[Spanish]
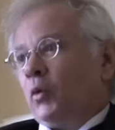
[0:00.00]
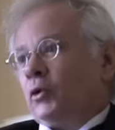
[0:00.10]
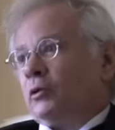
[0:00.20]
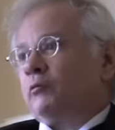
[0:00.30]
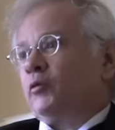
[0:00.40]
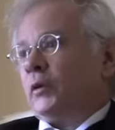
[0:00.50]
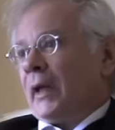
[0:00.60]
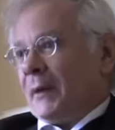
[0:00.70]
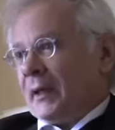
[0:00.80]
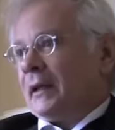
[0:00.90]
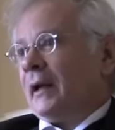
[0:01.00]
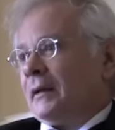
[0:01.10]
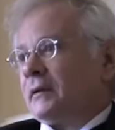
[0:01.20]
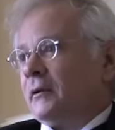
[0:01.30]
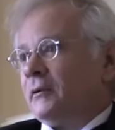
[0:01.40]
puntos
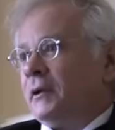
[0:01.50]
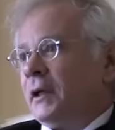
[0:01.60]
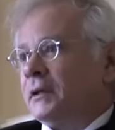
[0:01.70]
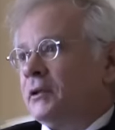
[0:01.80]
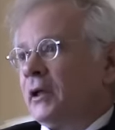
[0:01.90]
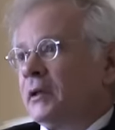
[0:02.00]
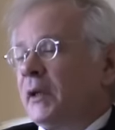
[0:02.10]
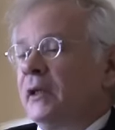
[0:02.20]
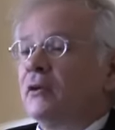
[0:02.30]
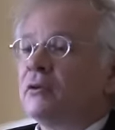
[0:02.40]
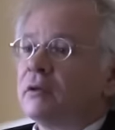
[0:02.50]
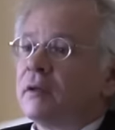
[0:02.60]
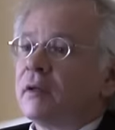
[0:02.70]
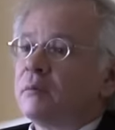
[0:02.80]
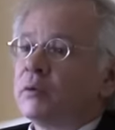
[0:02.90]
fundamentales de la historia de España. Y otro
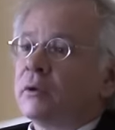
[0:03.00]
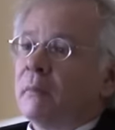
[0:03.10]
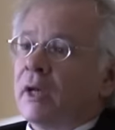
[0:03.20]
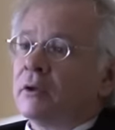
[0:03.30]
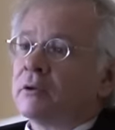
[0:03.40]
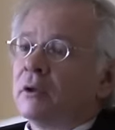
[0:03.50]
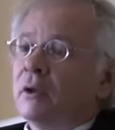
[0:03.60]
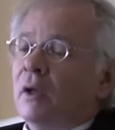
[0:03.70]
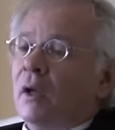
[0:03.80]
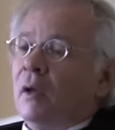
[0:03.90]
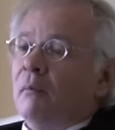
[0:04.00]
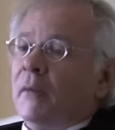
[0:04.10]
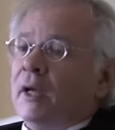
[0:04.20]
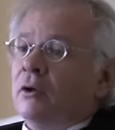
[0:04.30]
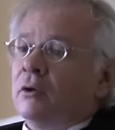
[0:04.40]
tercer punto menos,
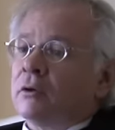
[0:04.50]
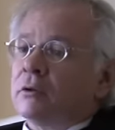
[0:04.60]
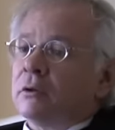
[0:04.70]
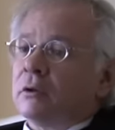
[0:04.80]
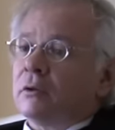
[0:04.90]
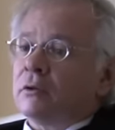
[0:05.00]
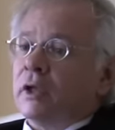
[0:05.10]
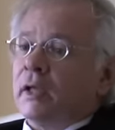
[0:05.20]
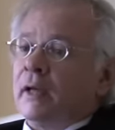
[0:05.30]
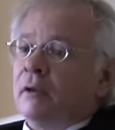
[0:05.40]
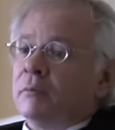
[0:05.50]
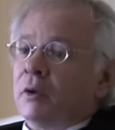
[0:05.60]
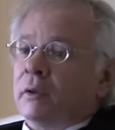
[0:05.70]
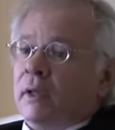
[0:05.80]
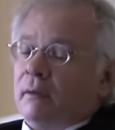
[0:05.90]
menos eh, considerado,
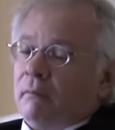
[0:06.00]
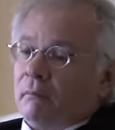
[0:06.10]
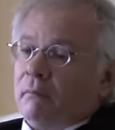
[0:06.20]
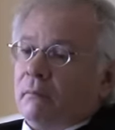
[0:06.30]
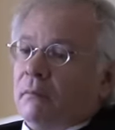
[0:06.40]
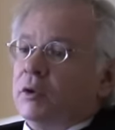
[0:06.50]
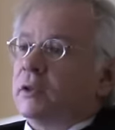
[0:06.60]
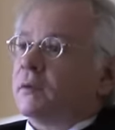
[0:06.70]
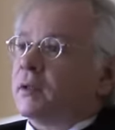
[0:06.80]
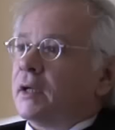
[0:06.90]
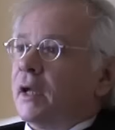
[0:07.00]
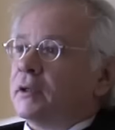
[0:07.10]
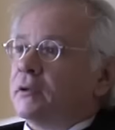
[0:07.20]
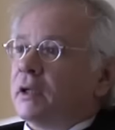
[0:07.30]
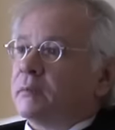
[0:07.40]
porque muchas veces la
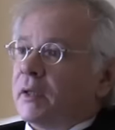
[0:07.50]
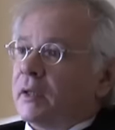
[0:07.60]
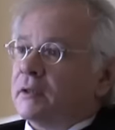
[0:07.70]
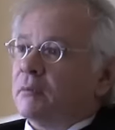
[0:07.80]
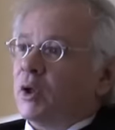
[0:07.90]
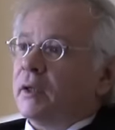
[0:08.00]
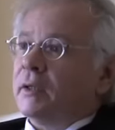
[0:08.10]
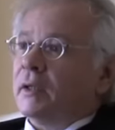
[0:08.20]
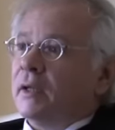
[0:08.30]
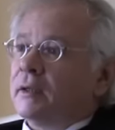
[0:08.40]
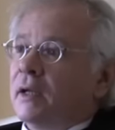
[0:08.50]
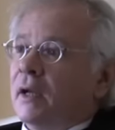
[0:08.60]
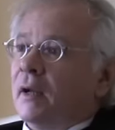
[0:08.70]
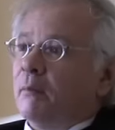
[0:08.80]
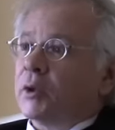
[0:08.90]
historia de España ha sido muy criticada, es
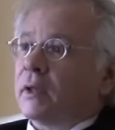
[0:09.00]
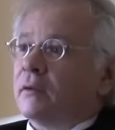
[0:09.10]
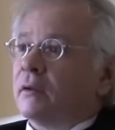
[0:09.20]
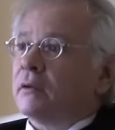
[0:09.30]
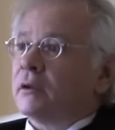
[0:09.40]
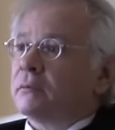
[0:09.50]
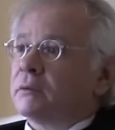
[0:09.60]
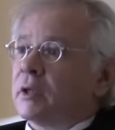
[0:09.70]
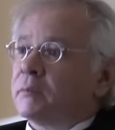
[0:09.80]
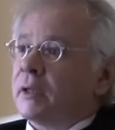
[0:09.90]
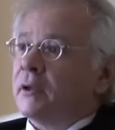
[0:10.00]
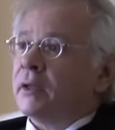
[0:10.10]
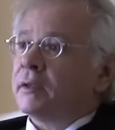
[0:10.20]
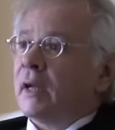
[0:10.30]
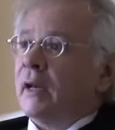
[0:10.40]
la aportación de los
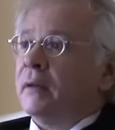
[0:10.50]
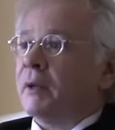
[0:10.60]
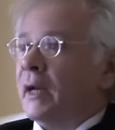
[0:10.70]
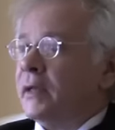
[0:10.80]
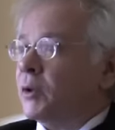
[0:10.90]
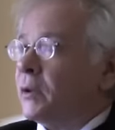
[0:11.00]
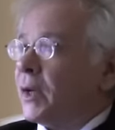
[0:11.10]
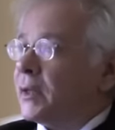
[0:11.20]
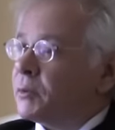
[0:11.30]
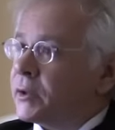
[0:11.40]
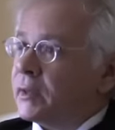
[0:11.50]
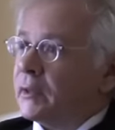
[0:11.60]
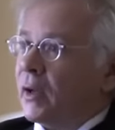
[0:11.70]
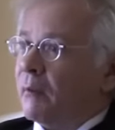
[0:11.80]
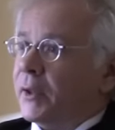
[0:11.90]
españoles al liberalismo. Liberalismo en
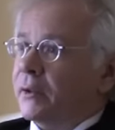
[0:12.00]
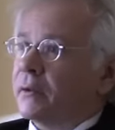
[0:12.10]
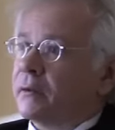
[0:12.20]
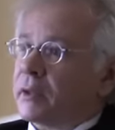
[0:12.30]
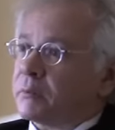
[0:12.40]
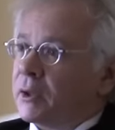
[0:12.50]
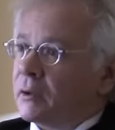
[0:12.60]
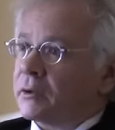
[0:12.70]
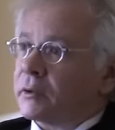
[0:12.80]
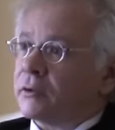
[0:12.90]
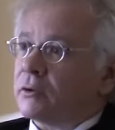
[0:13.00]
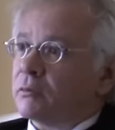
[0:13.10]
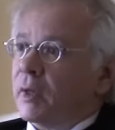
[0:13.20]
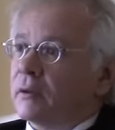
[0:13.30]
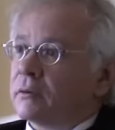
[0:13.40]
sentido amplio, ¿no? respeto a los
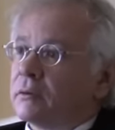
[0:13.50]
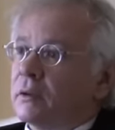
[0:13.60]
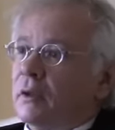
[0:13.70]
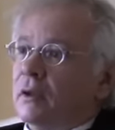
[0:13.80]
derechos humanos.